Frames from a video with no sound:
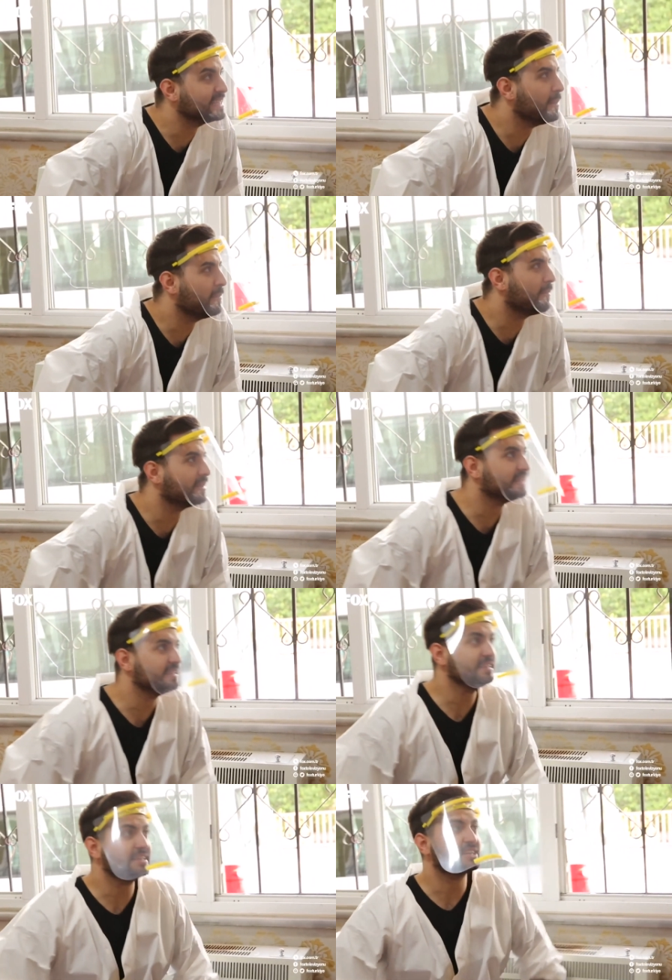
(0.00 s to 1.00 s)
ne zaman babana
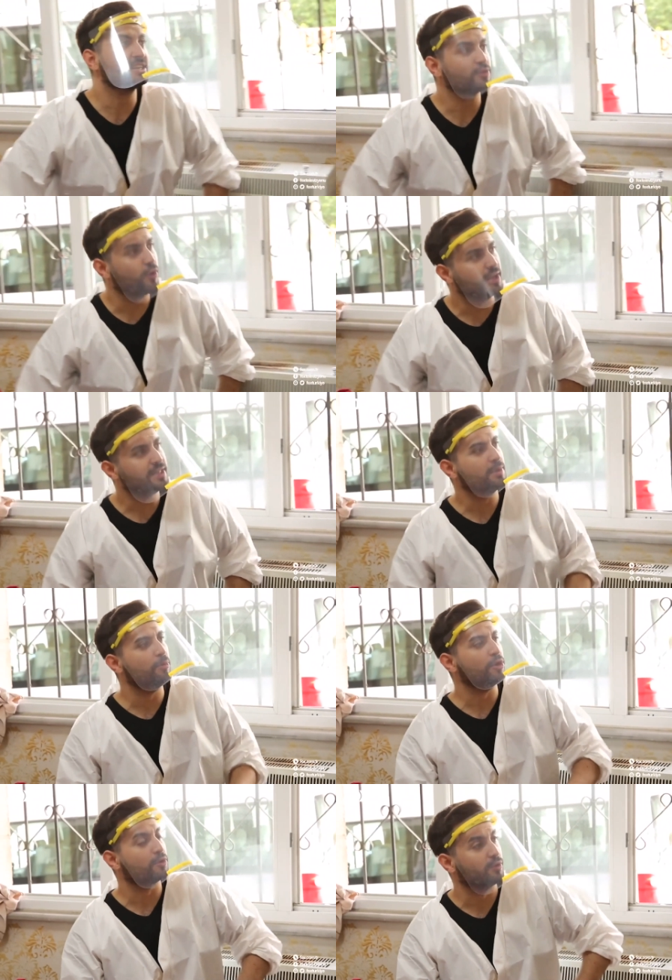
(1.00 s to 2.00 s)
dedi ki kız öyle değil
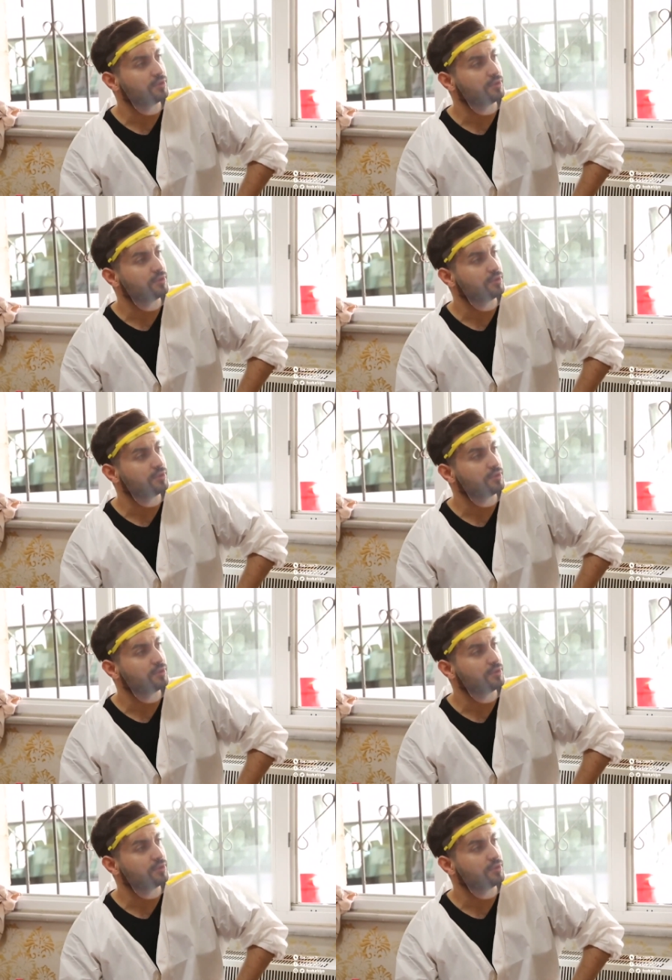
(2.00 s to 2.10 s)
böyle